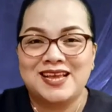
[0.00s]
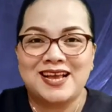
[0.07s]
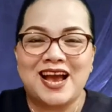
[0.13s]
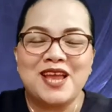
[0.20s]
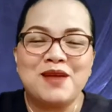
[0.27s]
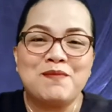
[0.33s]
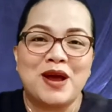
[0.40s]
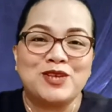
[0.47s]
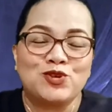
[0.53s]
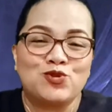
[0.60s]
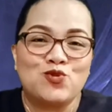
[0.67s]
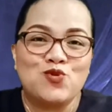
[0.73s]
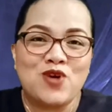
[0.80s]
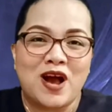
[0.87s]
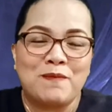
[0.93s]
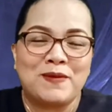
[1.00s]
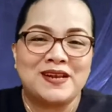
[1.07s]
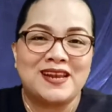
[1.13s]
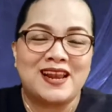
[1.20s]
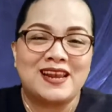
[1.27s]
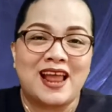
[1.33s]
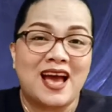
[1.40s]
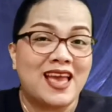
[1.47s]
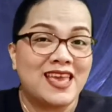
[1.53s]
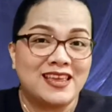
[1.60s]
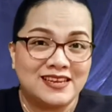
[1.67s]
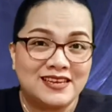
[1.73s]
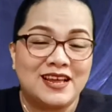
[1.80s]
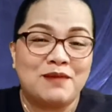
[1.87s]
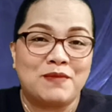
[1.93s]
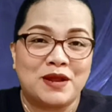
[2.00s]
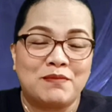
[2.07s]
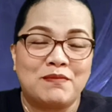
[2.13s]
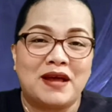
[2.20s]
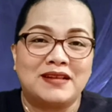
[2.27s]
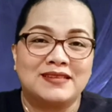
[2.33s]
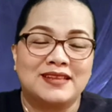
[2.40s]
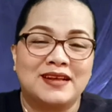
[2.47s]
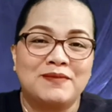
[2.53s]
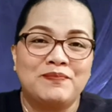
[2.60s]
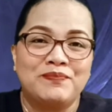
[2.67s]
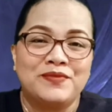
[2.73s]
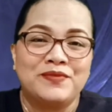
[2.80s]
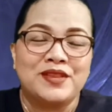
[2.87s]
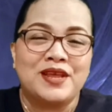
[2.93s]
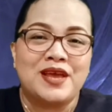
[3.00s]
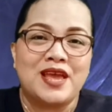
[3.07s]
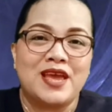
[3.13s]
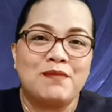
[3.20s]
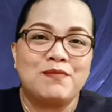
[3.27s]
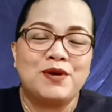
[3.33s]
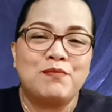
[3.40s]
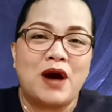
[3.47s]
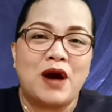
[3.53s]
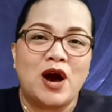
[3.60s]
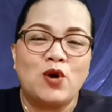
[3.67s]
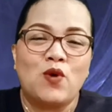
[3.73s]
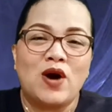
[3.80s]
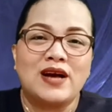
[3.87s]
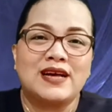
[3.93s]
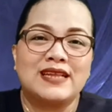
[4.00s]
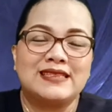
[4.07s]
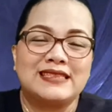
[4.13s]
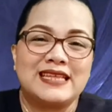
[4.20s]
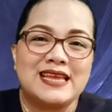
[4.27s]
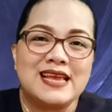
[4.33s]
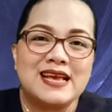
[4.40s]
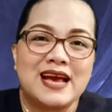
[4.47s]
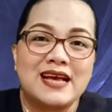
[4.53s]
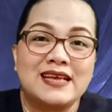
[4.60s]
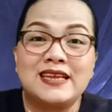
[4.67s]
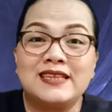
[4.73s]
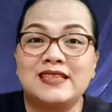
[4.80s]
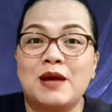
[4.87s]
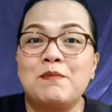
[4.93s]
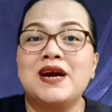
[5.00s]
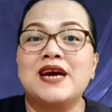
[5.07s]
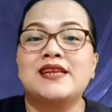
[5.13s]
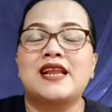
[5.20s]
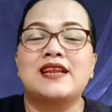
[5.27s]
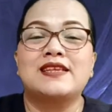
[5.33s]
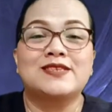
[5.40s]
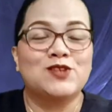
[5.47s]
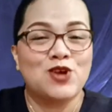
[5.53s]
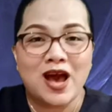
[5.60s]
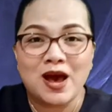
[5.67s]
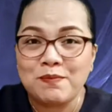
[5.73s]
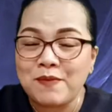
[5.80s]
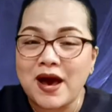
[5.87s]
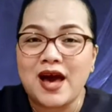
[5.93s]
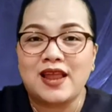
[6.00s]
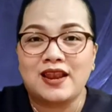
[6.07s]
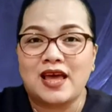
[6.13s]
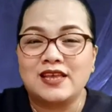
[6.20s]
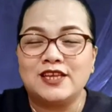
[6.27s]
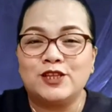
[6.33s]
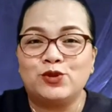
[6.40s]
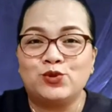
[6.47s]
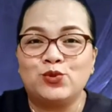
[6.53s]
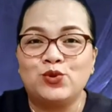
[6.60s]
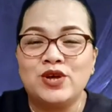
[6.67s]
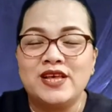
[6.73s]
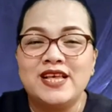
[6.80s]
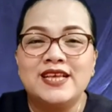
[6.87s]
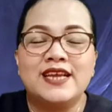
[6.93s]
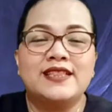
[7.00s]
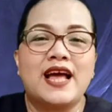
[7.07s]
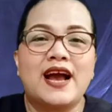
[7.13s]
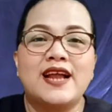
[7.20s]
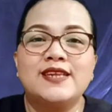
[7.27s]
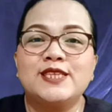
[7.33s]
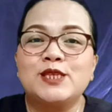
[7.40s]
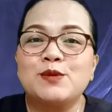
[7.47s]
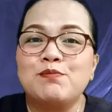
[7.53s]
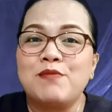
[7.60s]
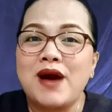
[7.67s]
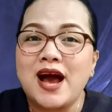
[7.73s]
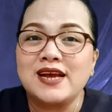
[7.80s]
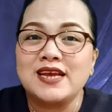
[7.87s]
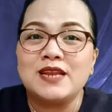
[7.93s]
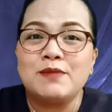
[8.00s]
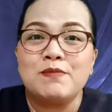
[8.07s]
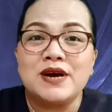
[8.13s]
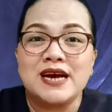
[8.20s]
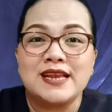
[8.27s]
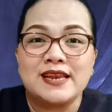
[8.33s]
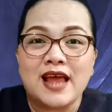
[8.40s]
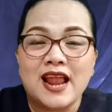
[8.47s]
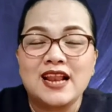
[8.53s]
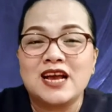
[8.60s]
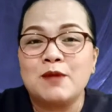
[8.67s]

Kai maksud ungkapan na endaman banta, Ema bahwa ketika kita mengenal siapa Allah itu, kita akan semakin mengenal hmm.